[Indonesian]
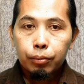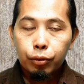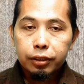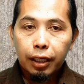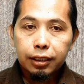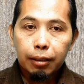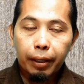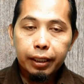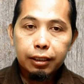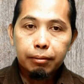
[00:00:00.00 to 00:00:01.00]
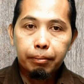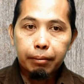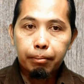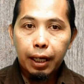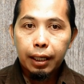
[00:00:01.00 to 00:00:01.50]
Mulut terasa pahit
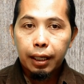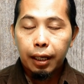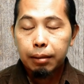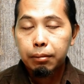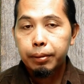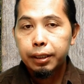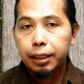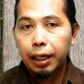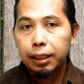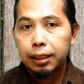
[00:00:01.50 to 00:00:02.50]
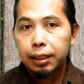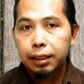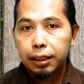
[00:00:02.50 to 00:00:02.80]
memang akan memberikan